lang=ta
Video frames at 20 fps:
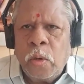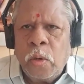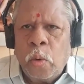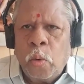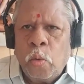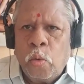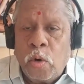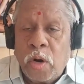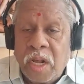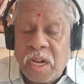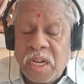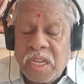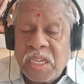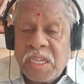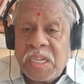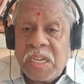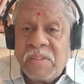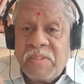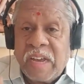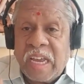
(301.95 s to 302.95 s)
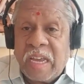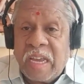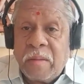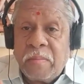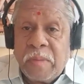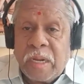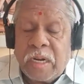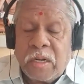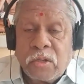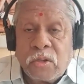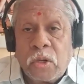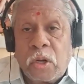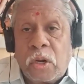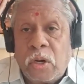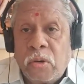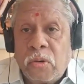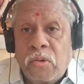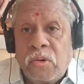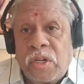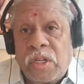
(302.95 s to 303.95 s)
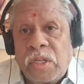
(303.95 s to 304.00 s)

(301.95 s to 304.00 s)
உணர்ச்சி வயம் என்று சொல்லக்கூடியது